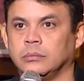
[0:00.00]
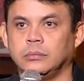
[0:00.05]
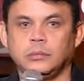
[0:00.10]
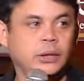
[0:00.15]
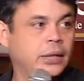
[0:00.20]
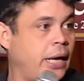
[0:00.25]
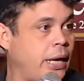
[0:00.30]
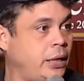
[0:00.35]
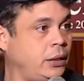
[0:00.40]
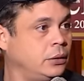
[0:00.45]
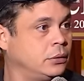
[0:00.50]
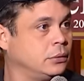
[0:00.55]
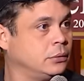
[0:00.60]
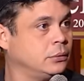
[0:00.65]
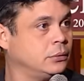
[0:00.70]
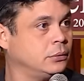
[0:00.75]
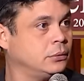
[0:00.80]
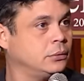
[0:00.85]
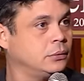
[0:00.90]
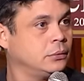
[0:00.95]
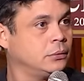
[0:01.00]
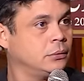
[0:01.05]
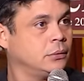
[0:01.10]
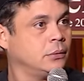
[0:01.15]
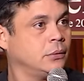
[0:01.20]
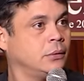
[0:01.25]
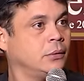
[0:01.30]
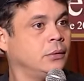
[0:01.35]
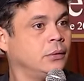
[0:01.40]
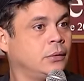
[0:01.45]
Ninguém?
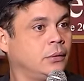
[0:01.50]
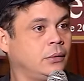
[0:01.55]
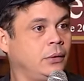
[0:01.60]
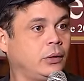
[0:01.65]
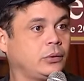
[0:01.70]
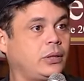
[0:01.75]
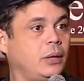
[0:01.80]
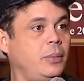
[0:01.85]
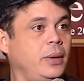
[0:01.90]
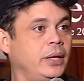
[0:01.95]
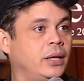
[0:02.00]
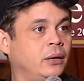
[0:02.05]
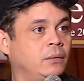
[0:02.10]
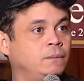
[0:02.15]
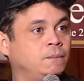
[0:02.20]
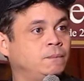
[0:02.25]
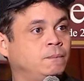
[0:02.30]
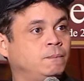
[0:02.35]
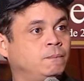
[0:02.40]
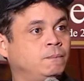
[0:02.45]
Eu também não.